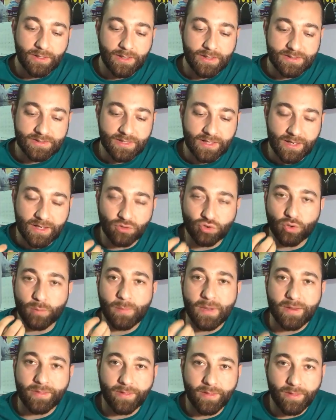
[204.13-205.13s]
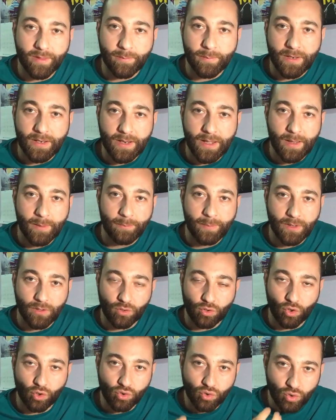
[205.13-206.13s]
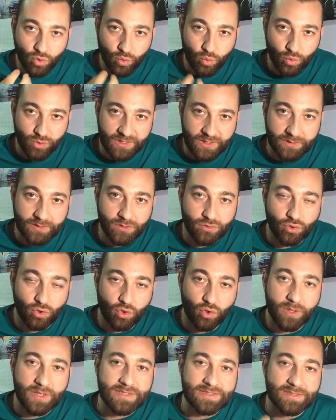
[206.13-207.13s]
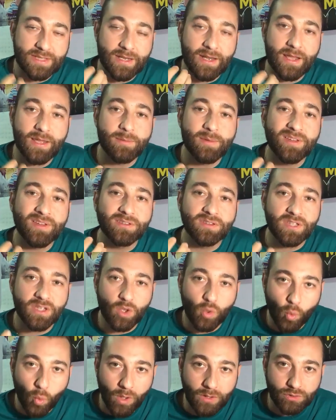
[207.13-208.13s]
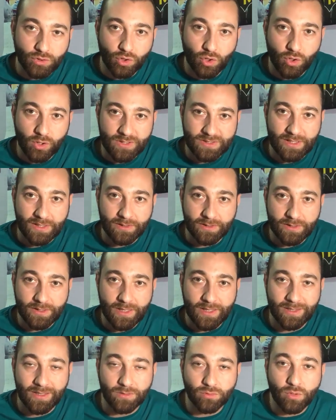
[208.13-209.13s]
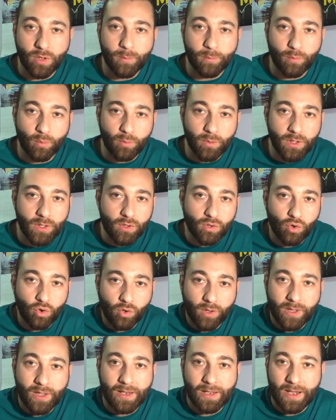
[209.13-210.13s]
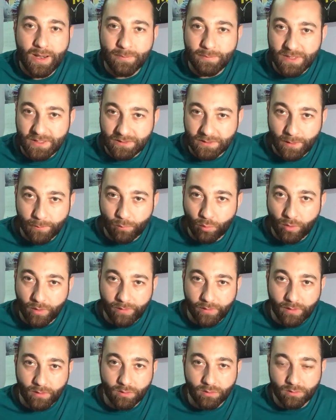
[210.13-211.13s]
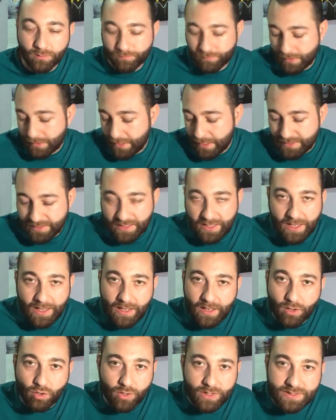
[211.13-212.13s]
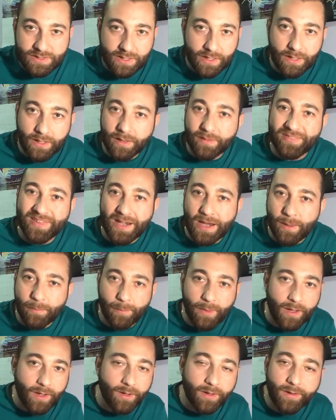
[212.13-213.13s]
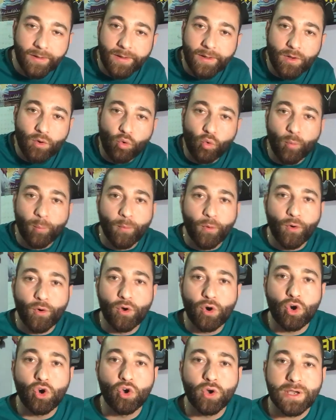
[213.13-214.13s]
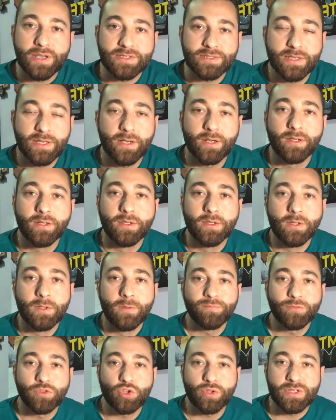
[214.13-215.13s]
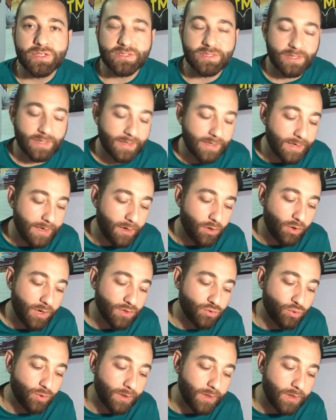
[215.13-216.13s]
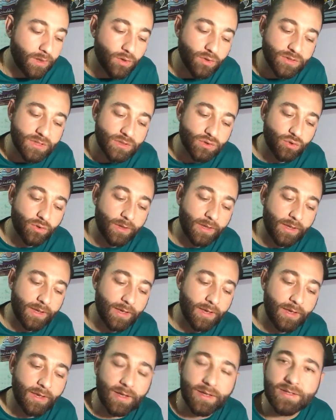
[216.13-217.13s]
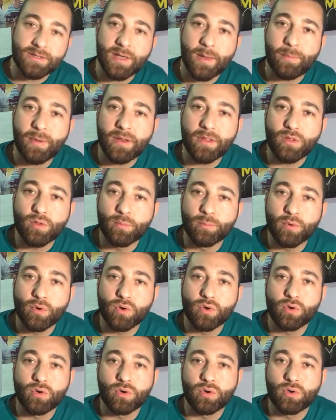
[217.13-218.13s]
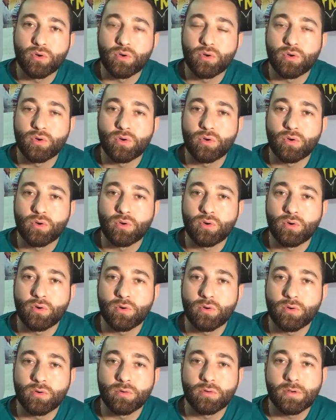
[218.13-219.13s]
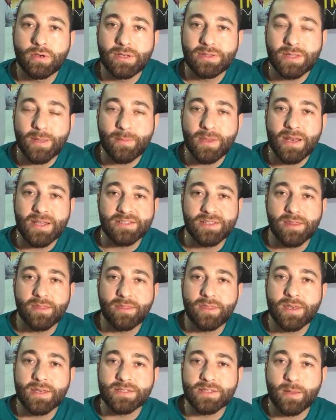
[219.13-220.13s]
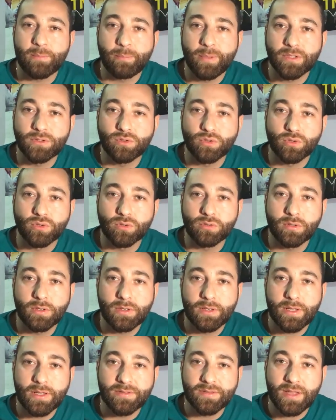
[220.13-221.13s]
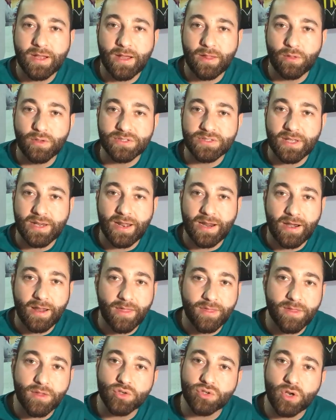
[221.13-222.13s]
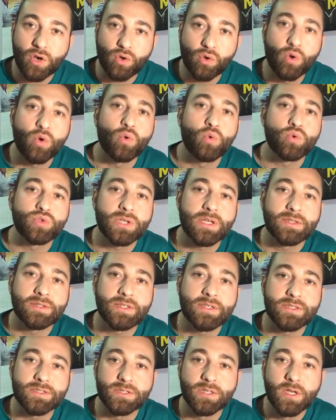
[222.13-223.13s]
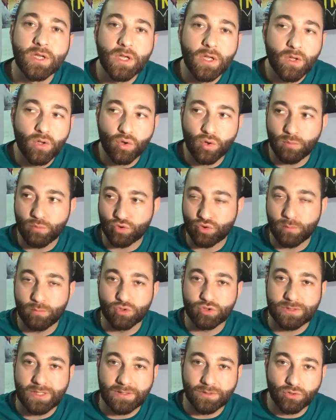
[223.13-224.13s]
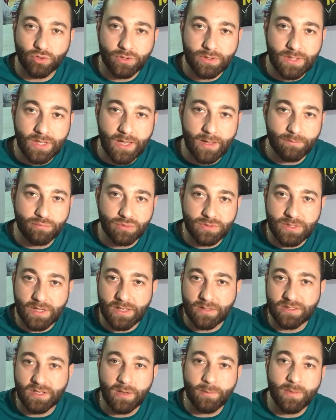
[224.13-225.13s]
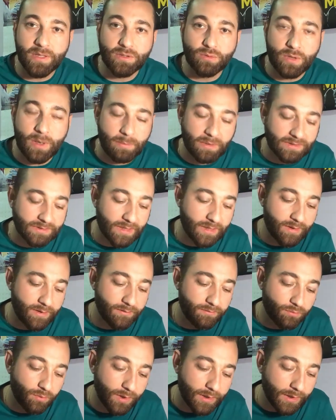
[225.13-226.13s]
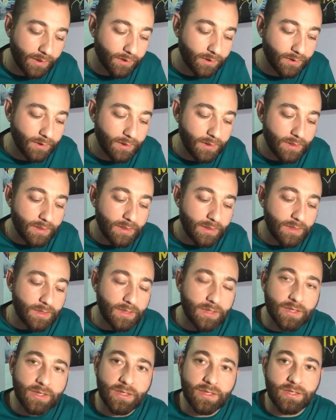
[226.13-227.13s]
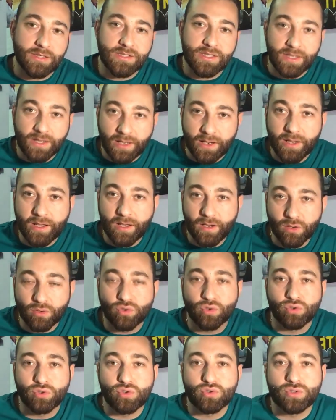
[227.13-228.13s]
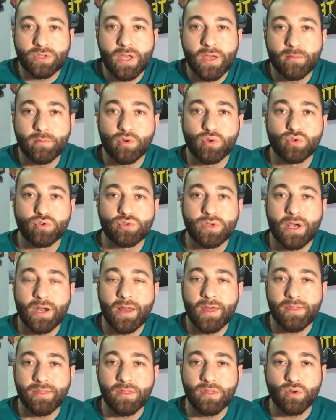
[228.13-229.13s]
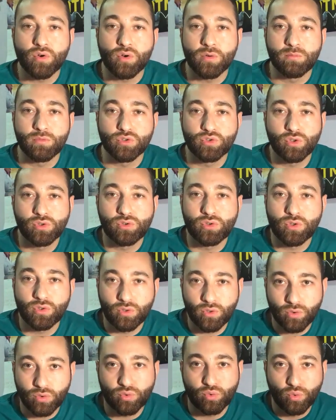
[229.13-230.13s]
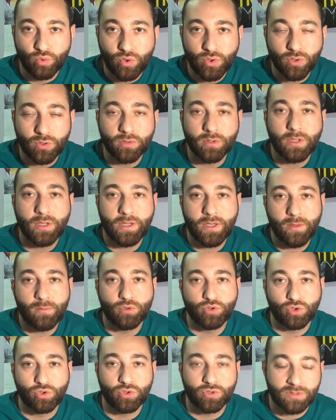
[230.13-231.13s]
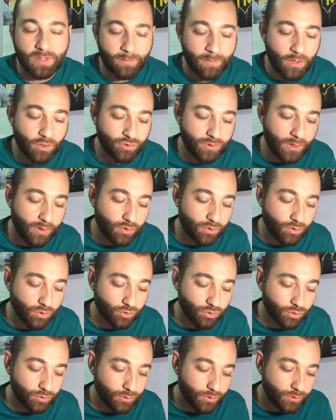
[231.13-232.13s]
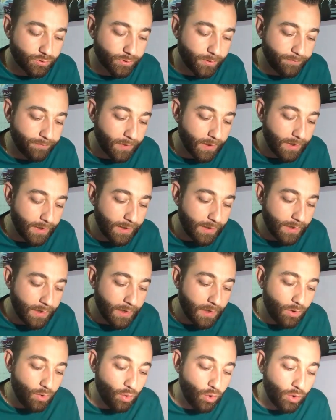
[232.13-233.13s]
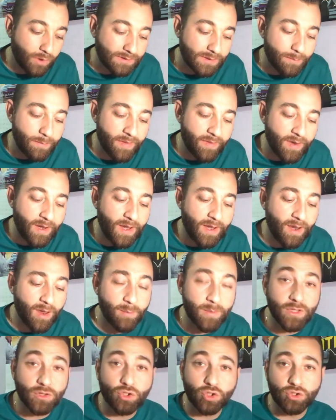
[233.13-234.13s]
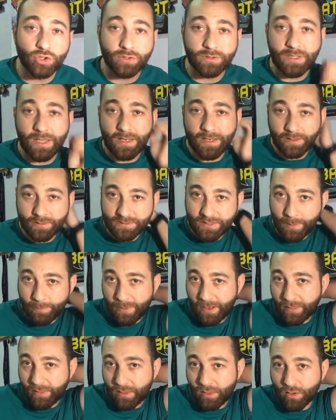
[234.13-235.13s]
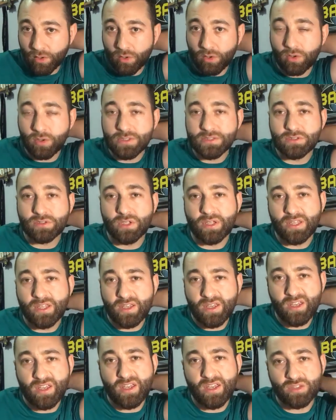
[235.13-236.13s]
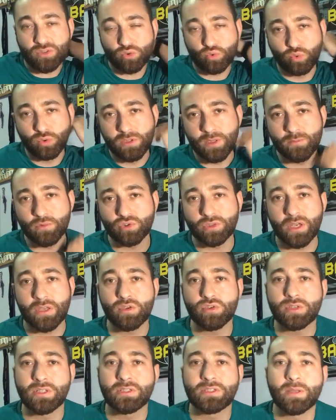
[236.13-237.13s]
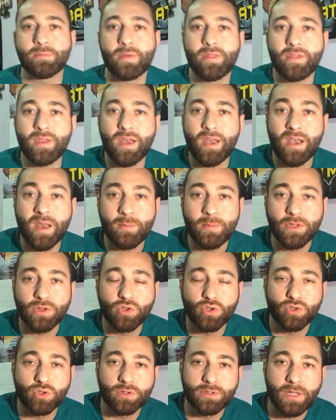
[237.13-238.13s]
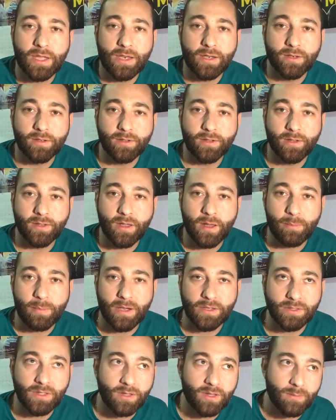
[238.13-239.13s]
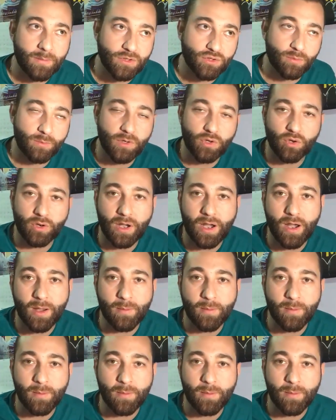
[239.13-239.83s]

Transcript: y en este caso Mercedes Milá, pero los concursantes son los que están ahí 24 horas al día dando al público lo que realmente pueden, ¿no? Ya sea lo que sea, drama, humor, lo que sea. Entonces, eh, lo que ha sucedido es eso, de que se ha perdido un poco también la esencia en ese aspecto, ¿no? Le han dejado de ser agradecidos a los concursantes, como somos tantos ya, pues ya se les mete una patada y fuera. Y si queréis que nosotros seamos agradecidos con vosotros, lo suyo es que vosotros también lo seáis con nosotros. Luego el tema del aislamiento total. Se ha perdido este, estos últimos años el tema del aislamiento total. Eh, a partir de más o menos